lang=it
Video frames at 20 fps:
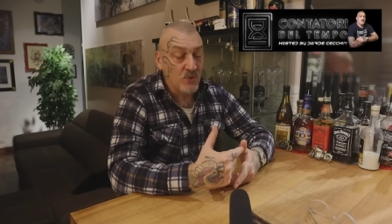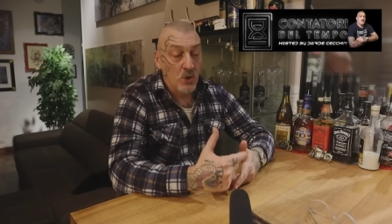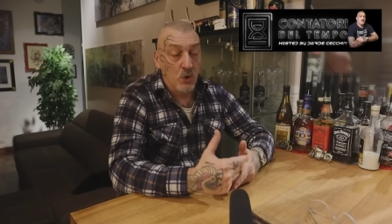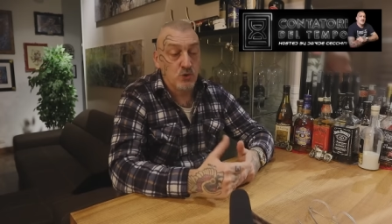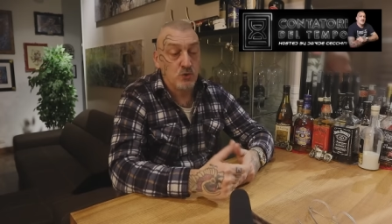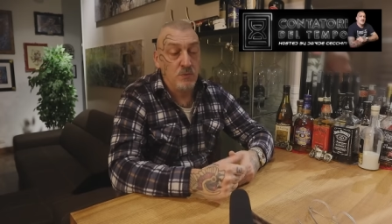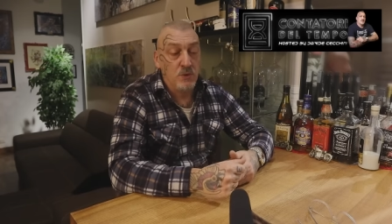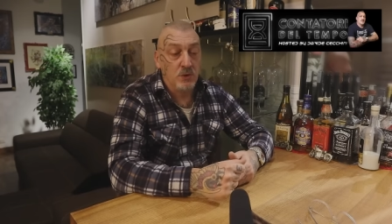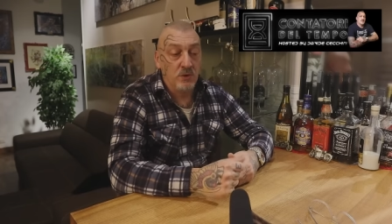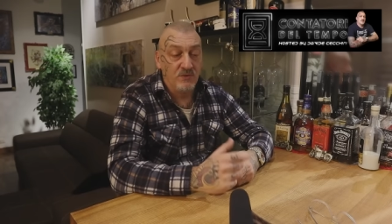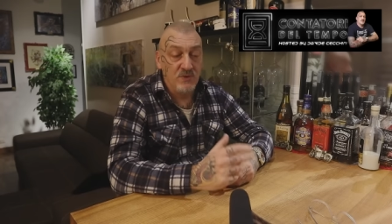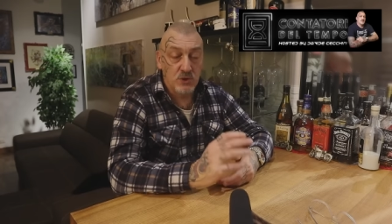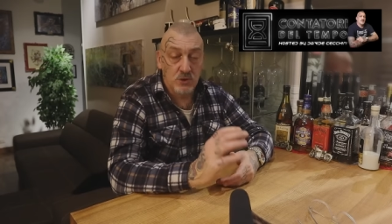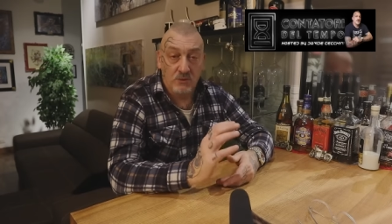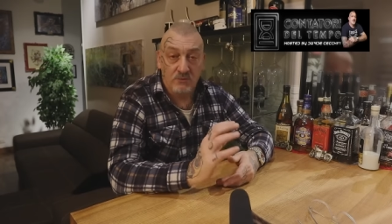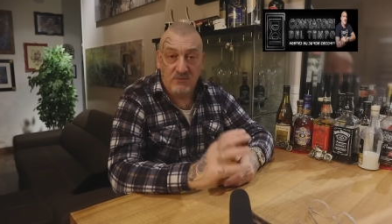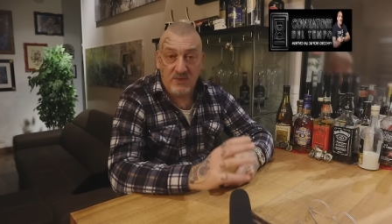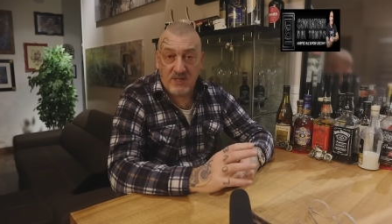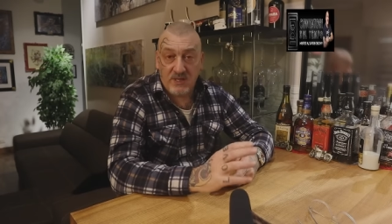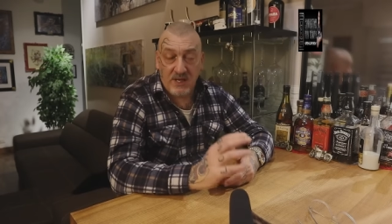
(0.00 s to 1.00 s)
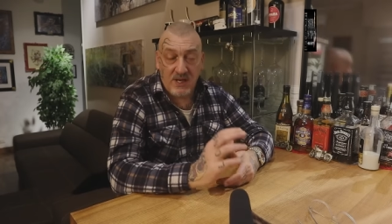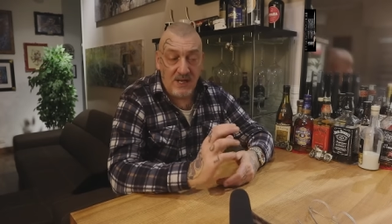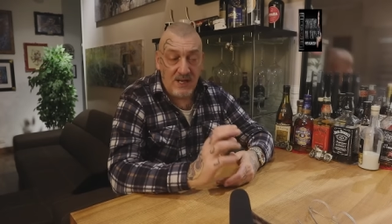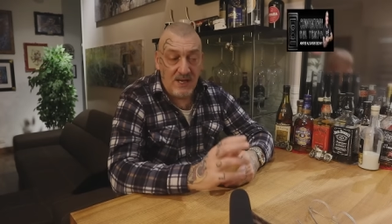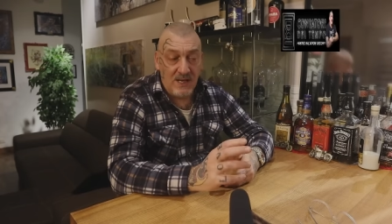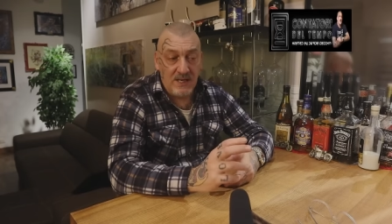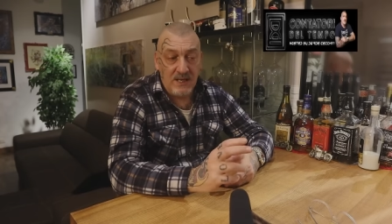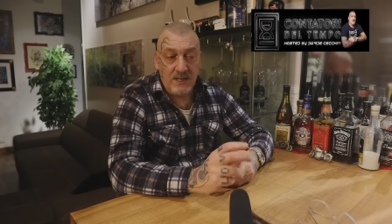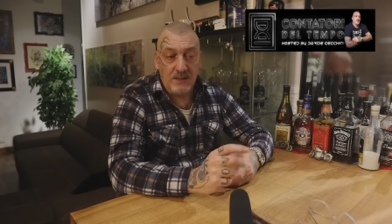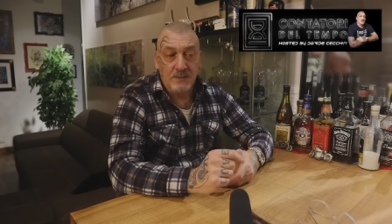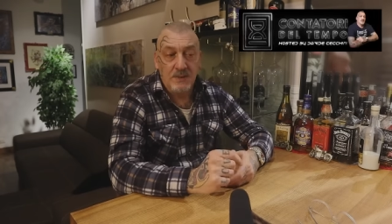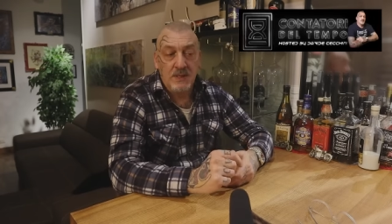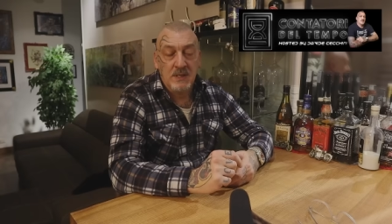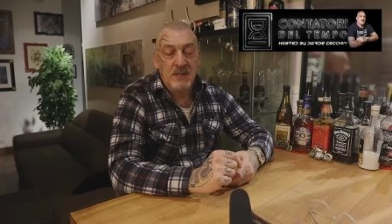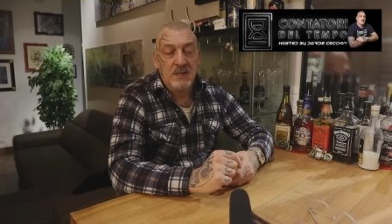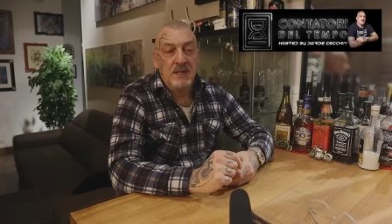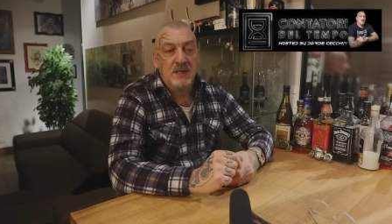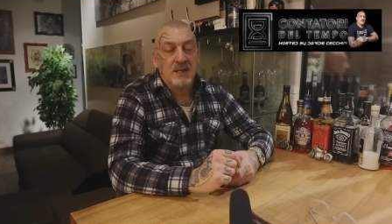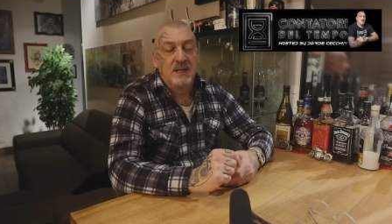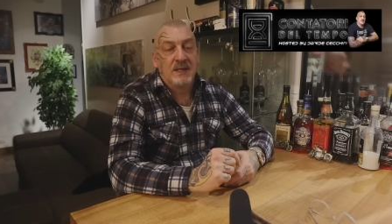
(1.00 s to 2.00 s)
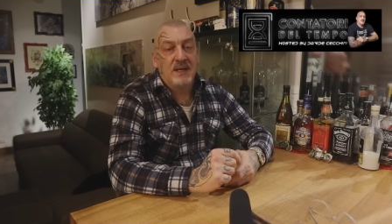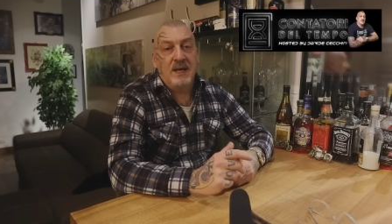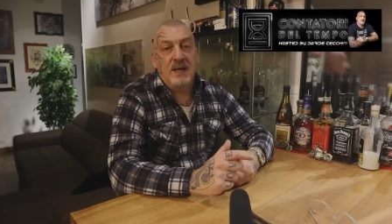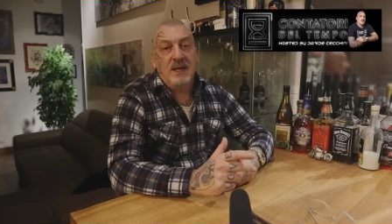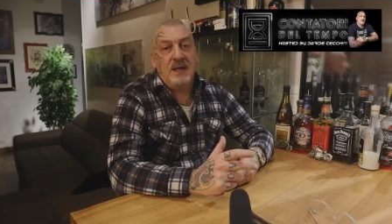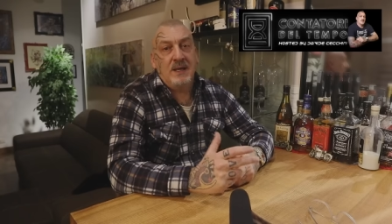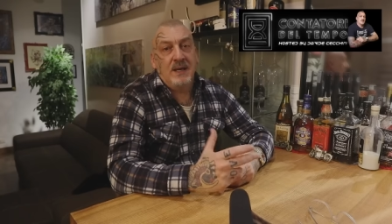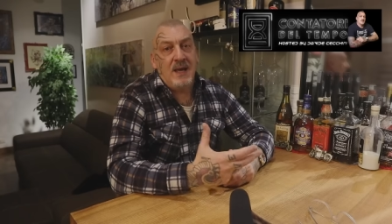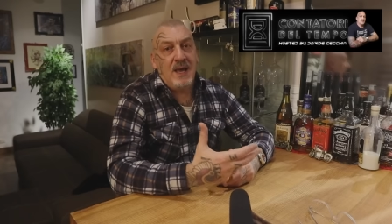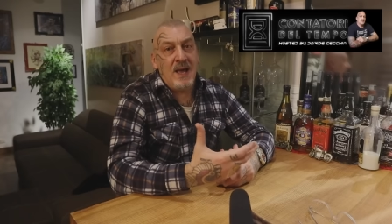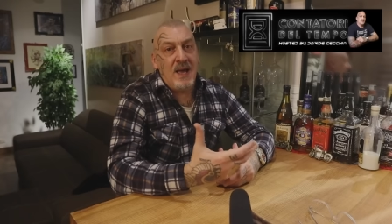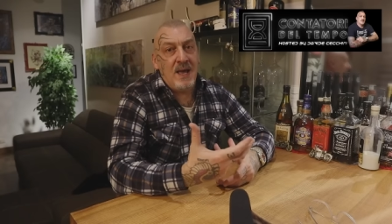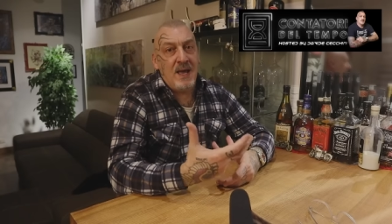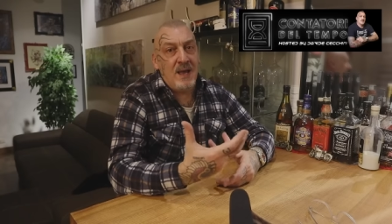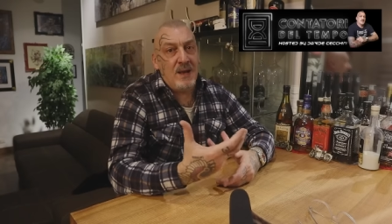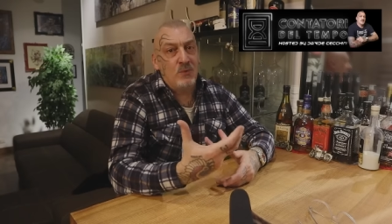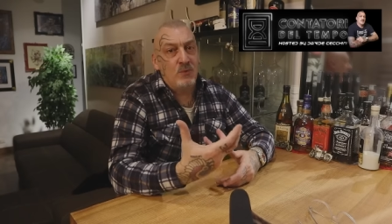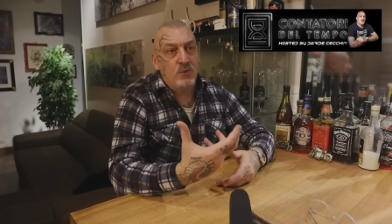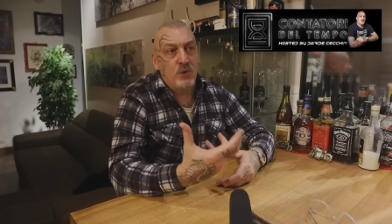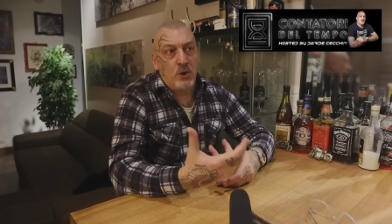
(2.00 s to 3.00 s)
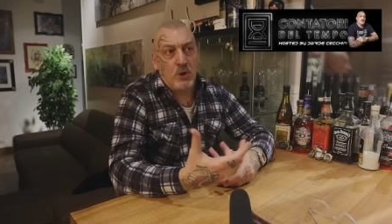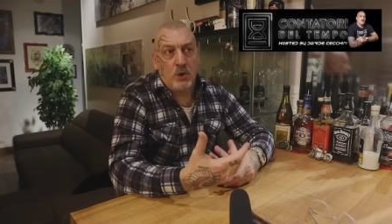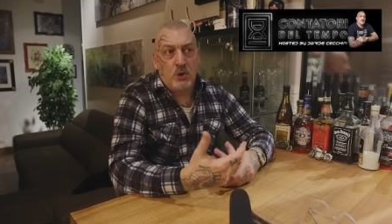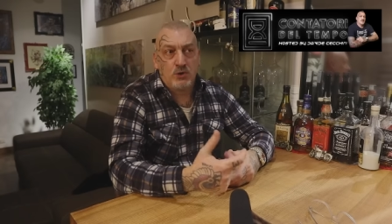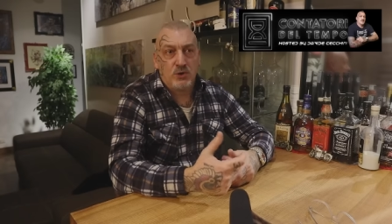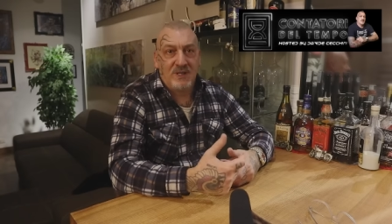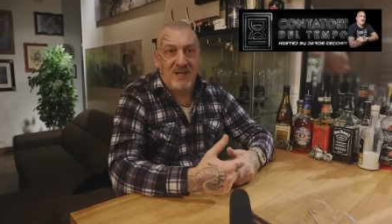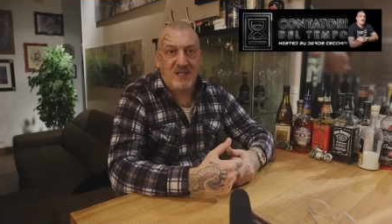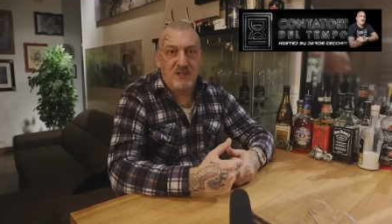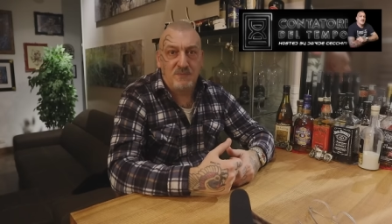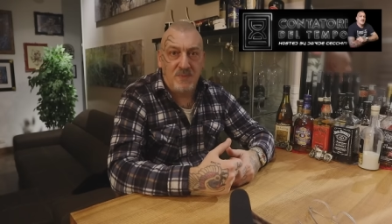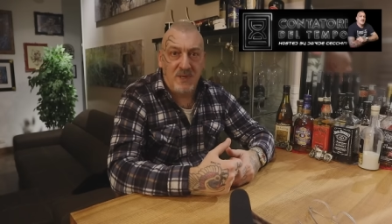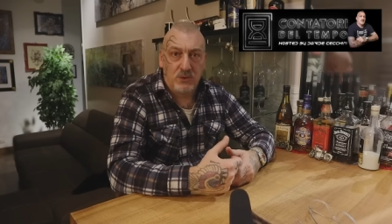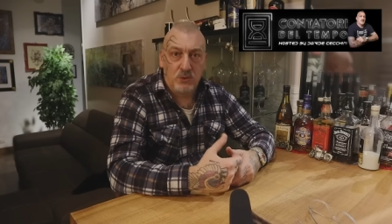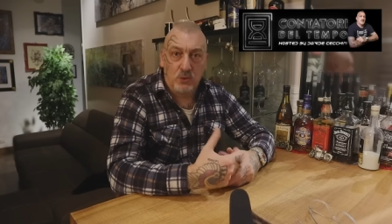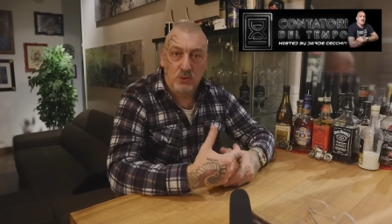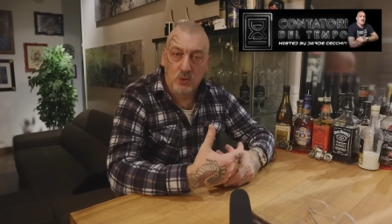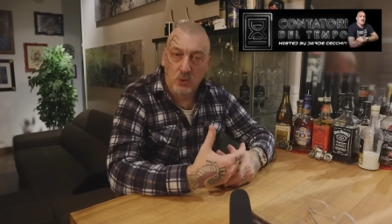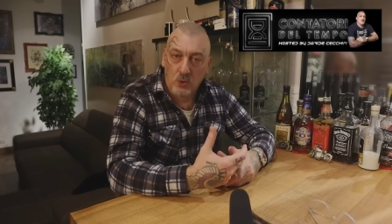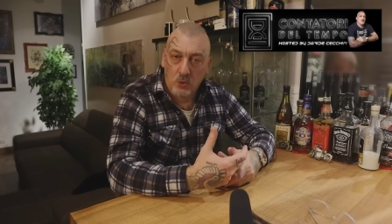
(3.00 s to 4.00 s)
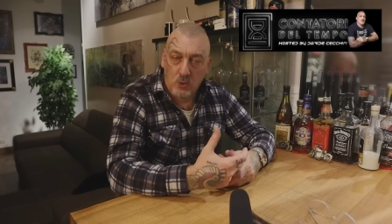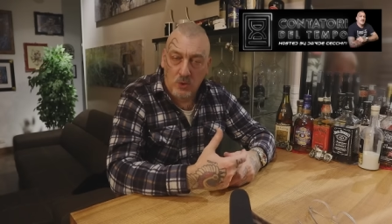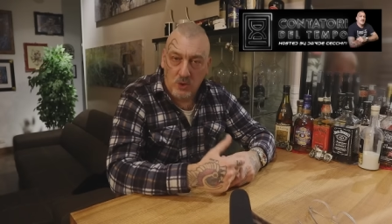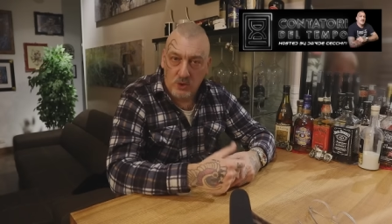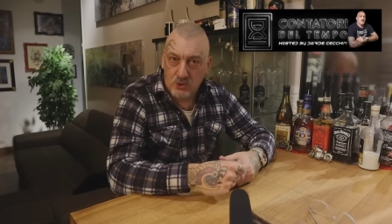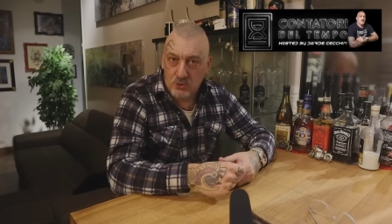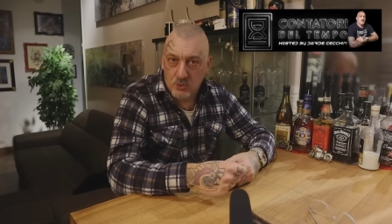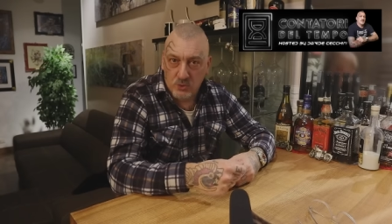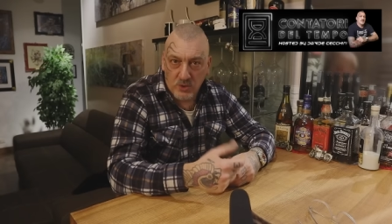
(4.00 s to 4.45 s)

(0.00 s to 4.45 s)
l'ho subito visto in vetrina lì, che è un orologio dall'aspetto tool watch,